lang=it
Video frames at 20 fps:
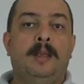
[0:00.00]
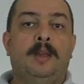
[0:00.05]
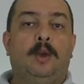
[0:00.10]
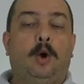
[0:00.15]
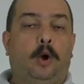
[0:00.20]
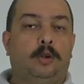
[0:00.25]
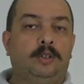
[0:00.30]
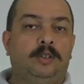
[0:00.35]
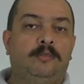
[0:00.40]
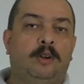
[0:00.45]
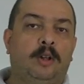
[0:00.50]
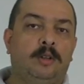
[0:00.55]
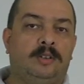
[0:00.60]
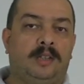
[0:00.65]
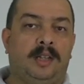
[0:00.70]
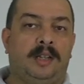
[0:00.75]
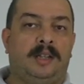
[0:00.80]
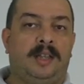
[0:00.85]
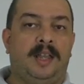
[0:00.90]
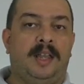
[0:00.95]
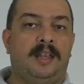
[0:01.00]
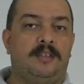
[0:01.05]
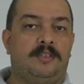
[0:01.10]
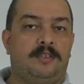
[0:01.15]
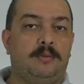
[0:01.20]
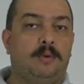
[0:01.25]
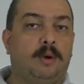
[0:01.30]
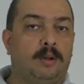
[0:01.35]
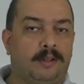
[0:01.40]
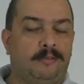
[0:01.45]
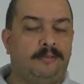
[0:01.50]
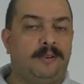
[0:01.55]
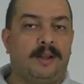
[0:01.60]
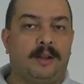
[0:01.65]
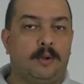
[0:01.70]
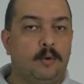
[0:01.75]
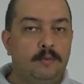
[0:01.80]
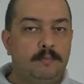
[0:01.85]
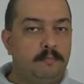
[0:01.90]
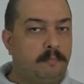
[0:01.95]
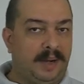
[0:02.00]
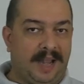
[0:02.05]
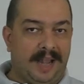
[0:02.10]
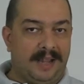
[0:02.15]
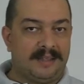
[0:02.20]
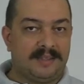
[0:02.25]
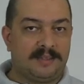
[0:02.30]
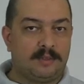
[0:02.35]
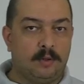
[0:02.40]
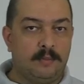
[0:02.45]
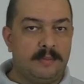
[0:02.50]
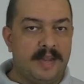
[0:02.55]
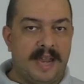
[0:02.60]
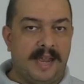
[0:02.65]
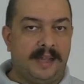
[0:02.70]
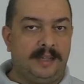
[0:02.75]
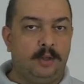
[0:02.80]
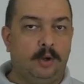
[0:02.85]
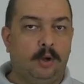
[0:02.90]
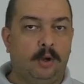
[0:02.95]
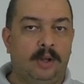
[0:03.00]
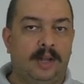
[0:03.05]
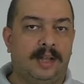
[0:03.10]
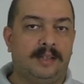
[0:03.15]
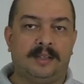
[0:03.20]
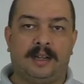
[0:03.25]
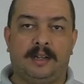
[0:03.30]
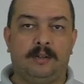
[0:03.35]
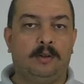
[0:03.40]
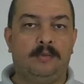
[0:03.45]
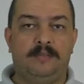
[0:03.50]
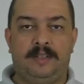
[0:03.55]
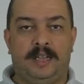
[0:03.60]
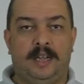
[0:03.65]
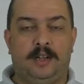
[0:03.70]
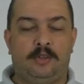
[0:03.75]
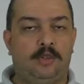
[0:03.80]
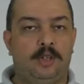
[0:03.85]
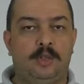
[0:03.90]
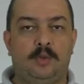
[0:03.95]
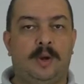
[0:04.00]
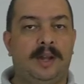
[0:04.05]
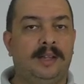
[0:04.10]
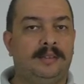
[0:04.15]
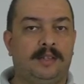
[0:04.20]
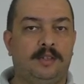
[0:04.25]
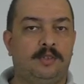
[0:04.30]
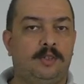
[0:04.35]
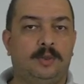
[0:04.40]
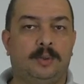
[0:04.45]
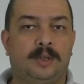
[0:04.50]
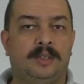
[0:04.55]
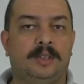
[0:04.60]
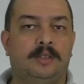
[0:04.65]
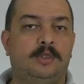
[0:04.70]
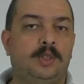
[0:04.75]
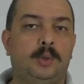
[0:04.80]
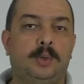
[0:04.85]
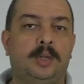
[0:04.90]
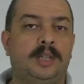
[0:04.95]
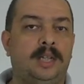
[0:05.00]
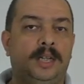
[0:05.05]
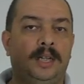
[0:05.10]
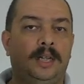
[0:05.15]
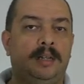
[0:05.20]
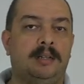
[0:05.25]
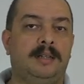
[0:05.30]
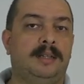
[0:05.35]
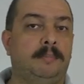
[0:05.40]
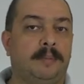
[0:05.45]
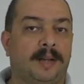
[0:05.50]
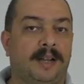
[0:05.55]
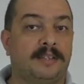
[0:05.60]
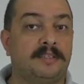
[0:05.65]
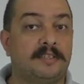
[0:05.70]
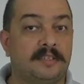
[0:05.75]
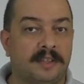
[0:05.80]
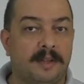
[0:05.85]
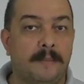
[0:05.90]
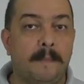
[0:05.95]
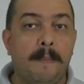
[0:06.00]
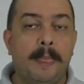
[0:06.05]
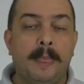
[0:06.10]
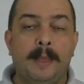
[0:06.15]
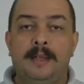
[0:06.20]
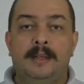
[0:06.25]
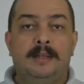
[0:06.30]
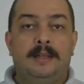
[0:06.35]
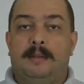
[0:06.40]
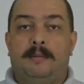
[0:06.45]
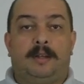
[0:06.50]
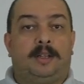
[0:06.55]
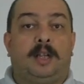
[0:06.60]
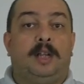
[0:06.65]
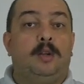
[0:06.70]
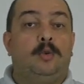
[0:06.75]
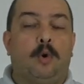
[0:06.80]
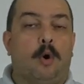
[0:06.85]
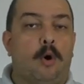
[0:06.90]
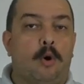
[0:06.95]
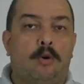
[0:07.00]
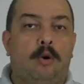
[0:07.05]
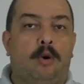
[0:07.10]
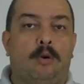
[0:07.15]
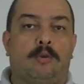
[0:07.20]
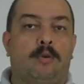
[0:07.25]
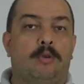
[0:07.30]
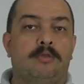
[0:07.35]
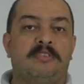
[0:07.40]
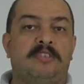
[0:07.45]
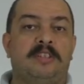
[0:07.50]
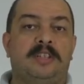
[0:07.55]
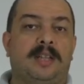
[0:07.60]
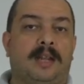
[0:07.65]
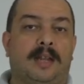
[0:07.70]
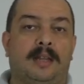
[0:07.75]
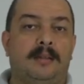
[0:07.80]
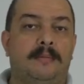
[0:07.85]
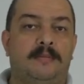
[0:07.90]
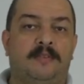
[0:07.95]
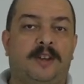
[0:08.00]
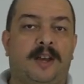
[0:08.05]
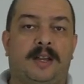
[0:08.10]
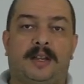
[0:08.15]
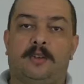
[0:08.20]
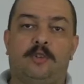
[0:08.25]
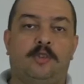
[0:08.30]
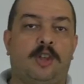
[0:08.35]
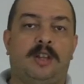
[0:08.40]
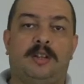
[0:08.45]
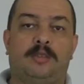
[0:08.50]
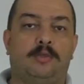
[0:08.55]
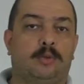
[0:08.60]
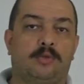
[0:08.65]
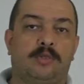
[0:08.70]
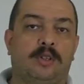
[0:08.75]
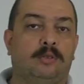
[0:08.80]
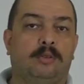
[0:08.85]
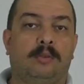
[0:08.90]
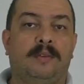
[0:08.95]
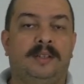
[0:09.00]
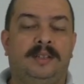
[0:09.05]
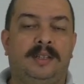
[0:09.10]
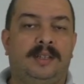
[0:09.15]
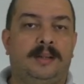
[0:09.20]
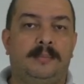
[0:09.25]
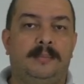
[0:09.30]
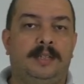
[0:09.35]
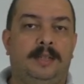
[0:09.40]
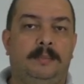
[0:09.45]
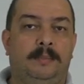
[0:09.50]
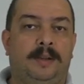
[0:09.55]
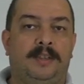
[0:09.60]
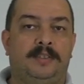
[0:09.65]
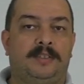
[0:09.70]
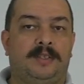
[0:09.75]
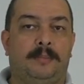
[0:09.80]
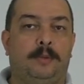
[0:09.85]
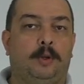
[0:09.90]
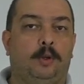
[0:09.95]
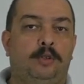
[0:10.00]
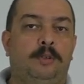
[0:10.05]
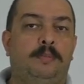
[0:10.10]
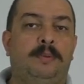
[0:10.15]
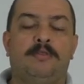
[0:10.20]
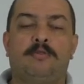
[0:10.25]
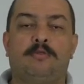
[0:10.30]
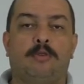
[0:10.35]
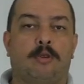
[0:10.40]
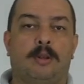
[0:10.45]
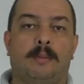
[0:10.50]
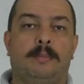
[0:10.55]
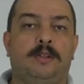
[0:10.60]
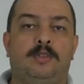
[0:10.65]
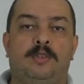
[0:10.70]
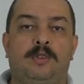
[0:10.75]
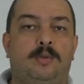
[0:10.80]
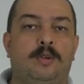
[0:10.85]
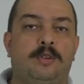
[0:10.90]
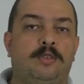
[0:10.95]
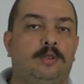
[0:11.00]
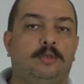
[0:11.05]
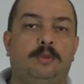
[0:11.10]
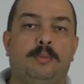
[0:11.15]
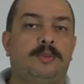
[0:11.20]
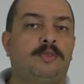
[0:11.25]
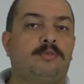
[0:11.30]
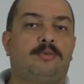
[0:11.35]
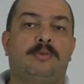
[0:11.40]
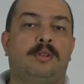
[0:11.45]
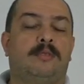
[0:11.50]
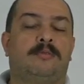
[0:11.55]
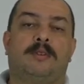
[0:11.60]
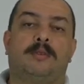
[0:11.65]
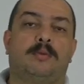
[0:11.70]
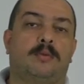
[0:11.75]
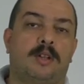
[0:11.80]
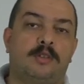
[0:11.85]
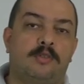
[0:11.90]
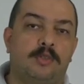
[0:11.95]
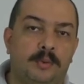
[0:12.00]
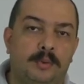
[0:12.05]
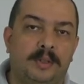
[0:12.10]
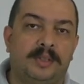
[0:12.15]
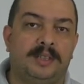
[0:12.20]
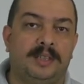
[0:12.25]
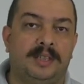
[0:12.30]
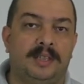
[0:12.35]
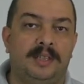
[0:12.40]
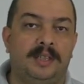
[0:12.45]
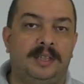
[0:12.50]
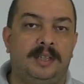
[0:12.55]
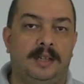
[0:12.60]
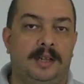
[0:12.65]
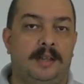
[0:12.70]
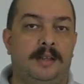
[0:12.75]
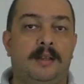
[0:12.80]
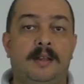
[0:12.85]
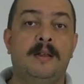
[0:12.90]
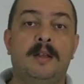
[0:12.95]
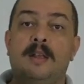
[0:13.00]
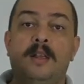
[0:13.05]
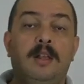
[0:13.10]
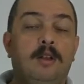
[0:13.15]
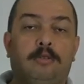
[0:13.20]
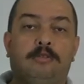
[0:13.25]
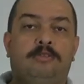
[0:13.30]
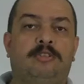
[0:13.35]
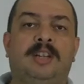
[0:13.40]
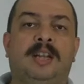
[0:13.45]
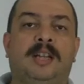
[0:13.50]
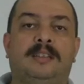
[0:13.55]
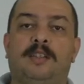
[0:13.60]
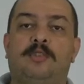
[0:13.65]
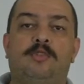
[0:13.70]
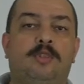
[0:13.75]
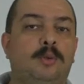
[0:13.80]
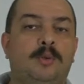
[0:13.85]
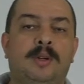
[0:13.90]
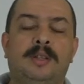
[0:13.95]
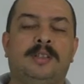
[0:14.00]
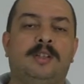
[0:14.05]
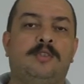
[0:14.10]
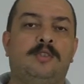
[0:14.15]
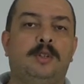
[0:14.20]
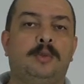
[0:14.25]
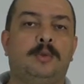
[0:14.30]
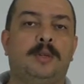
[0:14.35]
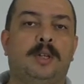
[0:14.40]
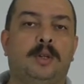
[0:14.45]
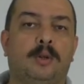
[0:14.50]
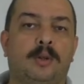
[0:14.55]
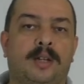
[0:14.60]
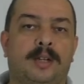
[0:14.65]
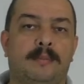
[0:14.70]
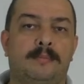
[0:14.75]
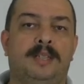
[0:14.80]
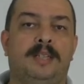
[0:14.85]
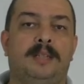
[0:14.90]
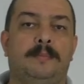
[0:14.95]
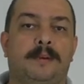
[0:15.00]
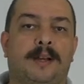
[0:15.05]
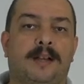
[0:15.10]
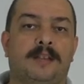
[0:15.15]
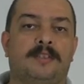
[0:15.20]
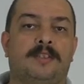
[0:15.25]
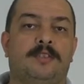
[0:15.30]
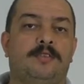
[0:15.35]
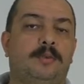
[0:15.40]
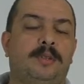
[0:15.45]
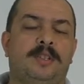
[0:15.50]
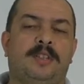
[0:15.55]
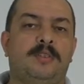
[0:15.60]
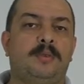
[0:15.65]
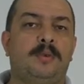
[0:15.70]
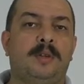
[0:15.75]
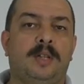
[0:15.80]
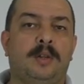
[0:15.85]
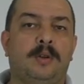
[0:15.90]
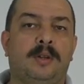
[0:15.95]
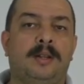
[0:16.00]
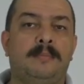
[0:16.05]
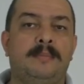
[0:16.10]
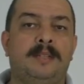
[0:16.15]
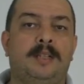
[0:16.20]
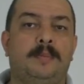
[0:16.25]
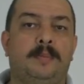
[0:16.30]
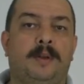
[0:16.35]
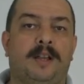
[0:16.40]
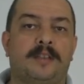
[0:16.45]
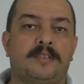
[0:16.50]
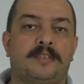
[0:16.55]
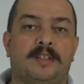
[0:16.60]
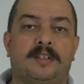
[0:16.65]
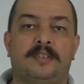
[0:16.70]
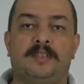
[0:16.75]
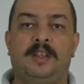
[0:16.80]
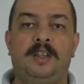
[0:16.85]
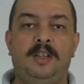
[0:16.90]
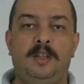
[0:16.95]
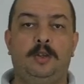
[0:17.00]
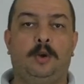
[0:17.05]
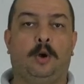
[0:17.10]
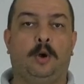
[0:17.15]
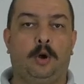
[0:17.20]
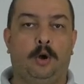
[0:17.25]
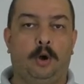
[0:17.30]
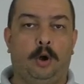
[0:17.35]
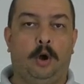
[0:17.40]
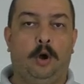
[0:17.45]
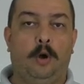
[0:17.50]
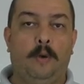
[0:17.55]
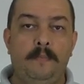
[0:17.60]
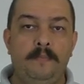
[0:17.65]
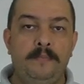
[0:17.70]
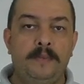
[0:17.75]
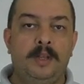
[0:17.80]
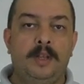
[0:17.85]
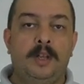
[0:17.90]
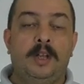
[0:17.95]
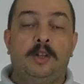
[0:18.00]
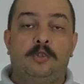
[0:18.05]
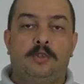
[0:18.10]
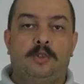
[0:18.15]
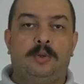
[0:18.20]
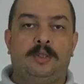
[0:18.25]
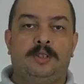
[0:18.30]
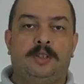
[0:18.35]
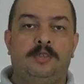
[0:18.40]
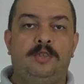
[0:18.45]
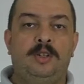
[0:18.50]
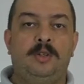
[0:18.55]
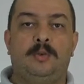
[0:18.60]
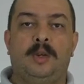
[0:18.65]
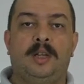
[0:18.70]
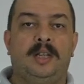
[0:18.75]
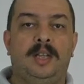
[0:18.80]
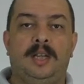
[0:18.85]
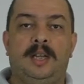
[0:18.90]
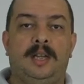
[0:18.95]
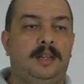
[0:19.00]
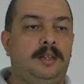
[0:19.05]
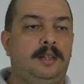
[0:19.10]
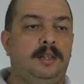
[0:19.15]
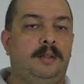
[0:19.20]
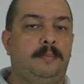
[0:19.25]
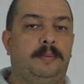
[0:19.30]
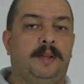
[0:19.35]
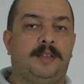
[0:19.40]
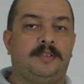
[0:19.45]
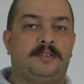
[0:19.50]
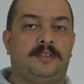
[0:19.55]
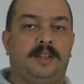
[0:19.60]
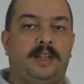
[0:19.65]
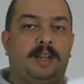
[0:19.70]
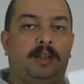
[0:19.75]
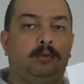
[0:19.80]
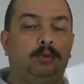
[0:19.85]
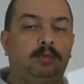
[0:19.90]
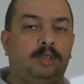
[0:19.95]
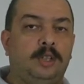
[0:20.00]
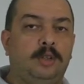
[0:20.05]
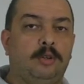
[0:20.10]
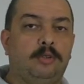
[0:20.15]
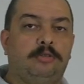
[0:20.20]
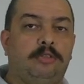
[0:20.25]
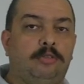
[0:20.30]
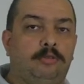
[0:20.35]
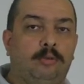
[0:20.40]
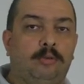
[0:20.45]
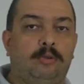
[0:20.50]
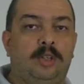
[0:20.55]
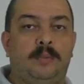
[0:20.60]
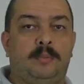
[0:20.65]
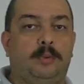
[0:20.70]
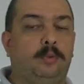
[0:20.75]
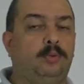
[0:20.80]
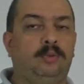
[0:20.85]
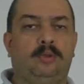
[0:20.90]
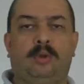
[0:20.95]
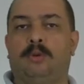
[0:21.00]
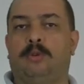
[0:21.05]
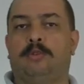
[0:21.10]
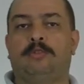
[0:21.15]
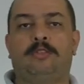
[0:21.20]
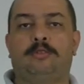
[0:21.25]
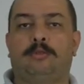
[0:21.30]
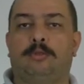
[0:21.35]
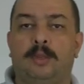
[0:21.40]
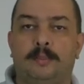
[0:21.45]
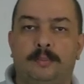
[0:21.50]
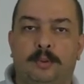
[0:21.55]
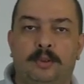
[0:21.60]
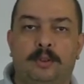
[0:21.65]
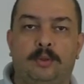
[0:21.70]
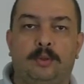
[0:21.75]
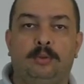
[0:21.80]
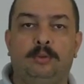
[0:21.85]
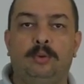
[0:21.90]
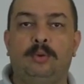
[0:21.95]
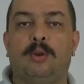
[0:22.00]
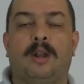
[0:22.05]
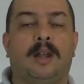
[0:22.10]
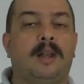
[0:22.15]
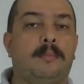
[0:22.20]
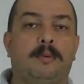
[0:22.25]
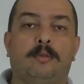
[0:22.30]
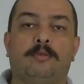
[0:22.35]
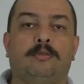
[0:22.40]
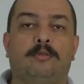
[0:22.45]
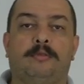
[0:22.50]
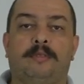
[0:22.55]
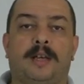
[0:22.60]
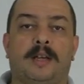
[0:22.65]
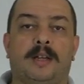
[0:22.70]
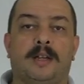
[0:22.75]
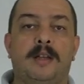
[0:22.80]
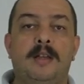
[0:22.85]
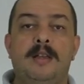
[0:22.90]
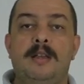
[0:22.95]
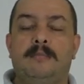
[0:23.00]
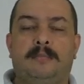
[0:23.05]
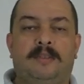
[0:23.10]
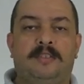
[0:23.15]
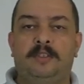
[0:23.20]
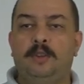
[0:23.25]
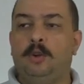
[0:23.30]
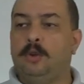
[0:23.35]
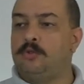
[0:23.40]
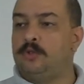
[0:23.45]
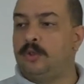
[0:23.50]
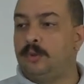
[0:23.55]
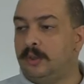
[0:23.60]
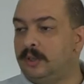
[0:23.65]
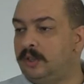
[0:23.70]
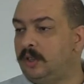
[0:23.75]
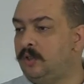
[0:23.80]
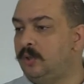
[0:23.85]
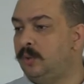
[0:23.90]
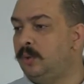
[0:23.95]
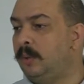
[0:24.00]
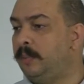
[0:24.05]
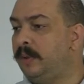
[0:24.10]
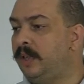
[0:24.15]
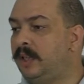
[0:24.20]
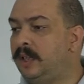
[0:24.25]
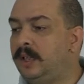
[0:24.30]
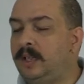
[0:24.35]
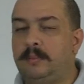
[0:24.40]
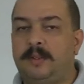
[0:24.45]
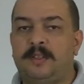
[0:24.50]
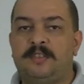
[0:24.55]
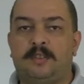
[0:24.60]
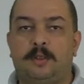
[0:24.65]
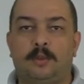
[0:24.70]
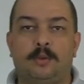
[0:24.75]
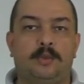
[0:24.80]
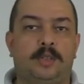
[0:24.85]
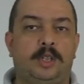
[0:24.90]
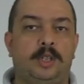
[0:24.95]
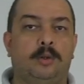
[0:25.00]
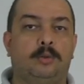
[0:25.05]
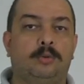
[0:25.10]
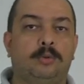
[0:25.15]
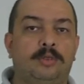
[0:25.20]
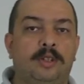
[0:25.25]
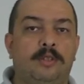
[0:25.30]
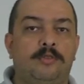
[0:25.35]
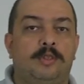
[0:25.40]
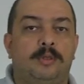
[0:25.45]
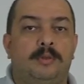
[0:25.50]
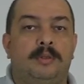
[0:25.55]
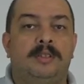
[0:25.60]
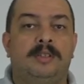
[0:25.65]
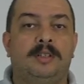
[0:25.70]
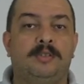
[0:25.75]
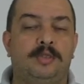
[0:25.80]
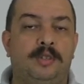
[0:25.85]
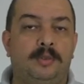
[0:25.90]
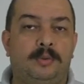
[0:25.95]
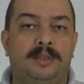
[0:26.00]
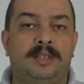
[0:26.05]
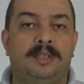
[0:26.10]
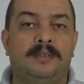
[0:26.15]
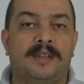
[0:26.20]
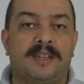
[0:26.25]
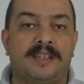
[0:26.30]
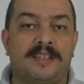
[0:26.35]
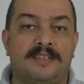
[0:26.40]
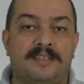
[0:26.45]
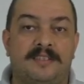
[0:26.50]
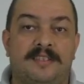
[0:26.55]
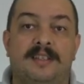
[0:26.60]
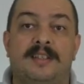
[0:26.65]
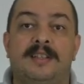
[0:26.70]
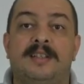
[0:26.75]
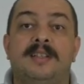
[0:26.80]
ogni volta che si vuole fare un pranzo medio andranno via 50-55 kg di pasta, perché il cuoco considera di fare 100-120 certo, grammi di pasta per ogni persona, per 500 persone fanno una cinquantina di chili. Considerate 55 kg di pasta, 55 kg di pasta, se io ho 55 kg di pasta che è tutta dello stesso tipo, tutta con lo stesso tempo di cottura, la posso fare, ma se io ho 55 pacchi di pasta da un chilo, tutti e 55 diversi,